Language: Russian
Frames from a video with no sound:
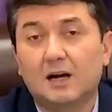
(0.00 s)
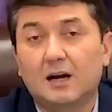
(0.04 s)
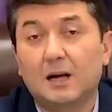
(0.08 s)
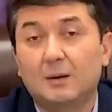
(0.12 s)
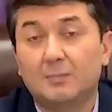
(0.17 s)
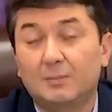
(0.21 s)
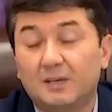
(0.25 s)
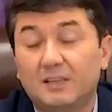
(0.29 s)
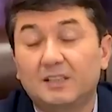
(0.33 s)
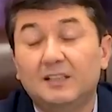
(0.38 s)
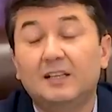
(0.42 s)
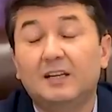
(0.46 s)

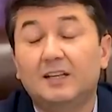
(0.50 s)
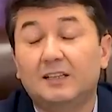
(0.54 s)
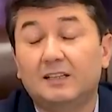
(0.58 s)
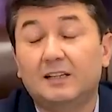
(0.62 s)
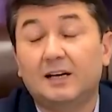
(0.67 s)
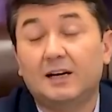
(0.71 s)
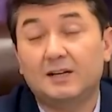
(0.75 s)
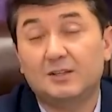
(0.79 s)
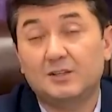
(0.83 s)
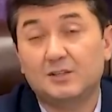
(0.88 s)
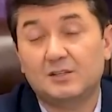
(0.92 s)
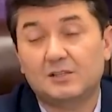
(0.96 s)
определяет
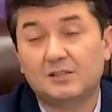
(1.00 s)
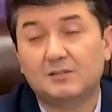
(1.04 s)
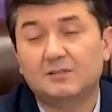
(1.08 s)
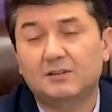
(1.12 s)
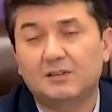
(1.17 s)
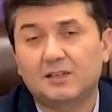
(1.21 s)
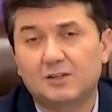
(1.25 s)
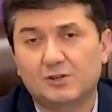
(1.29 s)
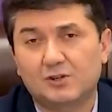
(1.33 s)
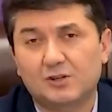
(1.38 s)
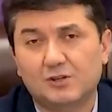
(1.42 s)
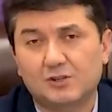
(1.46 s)
качество
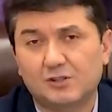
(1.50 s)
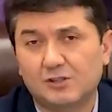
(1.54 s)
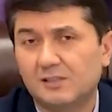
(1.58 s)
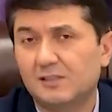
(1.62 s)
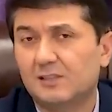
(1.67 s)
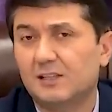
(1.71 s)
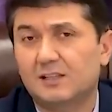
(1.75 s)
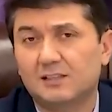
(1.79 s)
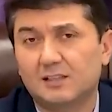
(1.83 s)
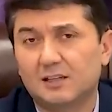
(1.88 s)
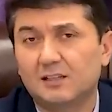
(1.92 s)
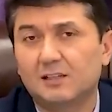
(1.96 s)
нашей жизни
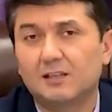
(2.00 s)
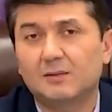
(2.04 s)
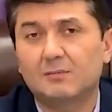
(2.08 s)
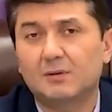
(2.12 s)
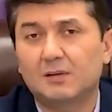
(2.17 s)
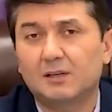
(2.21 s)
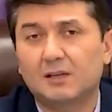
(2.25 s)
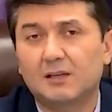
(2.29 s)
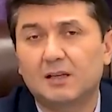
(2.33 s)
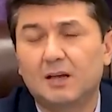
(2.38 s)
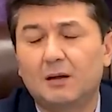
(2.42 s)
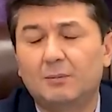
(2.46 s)
на данном
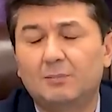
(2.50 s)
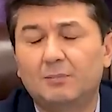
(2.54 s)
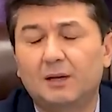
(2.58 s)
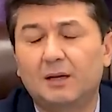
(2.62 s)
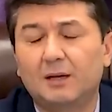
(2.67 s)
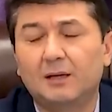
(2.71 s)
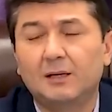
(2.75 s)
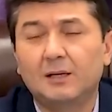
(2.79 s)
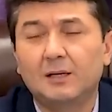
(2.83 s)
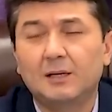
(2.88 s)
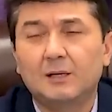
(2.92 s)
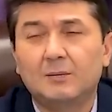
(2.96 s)

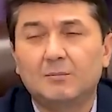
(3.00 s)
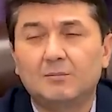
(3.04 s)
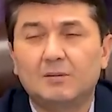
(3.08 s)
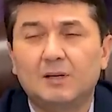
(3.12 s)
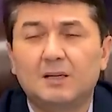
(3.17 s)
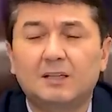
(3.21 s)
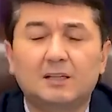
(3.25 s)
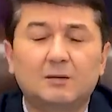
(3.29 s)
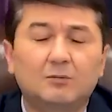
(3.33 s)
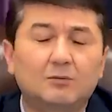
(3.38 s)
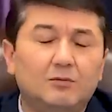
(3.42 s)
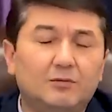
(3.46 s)
этапе. Мы
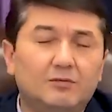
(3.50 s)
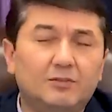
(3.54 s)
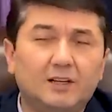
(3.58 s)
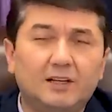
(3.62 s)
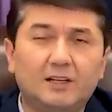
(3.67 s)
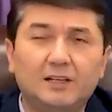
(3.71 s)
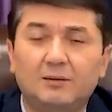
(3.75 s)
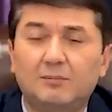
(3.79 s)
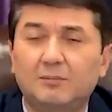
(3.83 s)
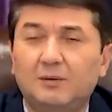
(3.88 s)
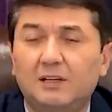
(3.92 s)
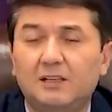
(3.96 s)
этому
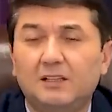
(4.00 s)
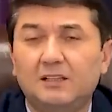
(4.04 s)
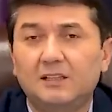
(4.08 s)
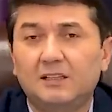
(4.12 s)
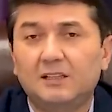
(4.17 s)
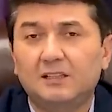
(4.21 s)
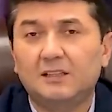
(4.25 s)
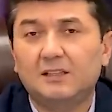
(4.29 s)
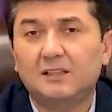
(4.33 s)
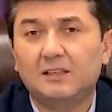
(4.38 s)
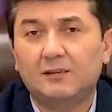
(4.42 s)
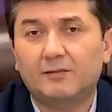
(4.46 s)
верим или
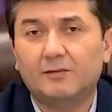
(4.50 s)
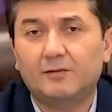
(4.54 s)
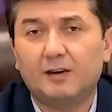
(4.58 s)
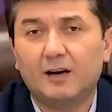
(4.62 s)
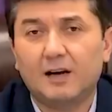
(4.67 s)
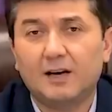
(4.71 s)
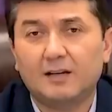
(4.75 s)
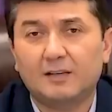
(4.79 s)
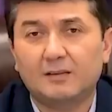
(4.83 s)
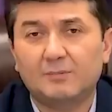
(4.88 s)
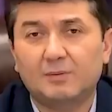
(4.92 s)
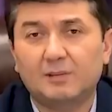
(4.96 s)
нет, это
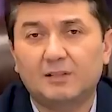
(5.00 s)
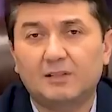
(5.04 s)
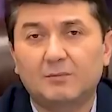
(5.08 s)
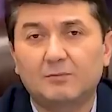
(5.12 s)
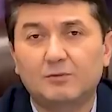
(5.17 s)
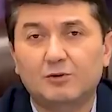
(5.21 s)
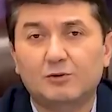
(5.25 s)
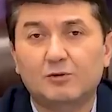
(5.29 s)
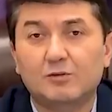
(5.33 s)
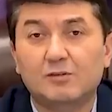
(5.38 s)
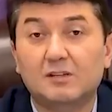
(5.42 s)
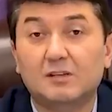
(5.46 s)
факт,
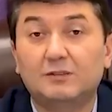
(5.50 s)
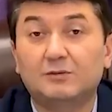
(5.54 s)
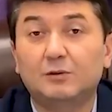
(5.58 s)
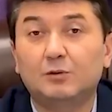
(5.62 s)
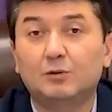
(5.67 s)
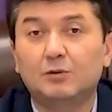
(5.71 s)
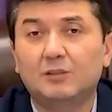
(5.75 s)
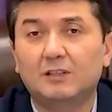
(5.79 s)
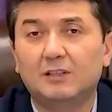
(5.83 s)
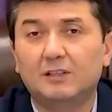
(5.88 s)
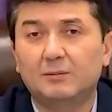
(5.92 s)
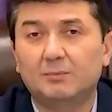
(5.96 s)
потому что за
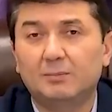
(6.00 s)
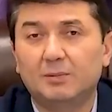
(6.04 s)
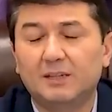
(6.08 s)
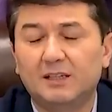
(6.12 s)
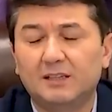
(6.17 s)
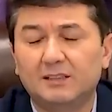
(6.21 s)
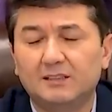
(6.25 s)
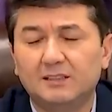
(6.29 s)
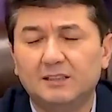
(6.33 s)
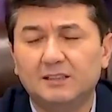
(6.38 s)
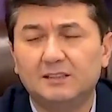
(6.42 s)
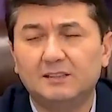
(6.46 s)
все надо
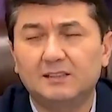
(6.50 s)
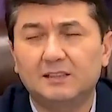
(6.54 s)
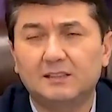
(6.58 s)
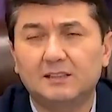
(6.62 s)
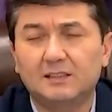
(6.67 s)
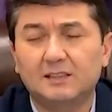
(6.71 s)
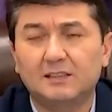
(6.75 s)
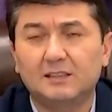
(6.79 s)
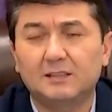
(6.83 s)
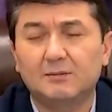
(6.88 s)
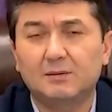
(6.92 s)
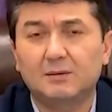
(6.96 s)
платить на
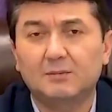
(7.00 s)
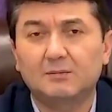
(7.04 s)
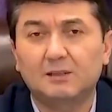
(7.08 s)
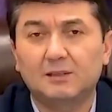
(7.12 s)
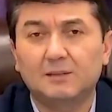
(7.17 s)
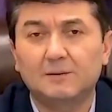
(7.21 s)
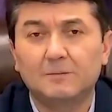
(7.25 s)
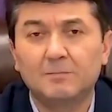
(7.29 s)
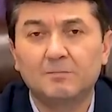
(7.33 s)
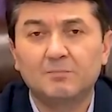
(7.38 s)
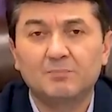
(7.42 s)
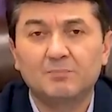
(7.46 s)
данный момент.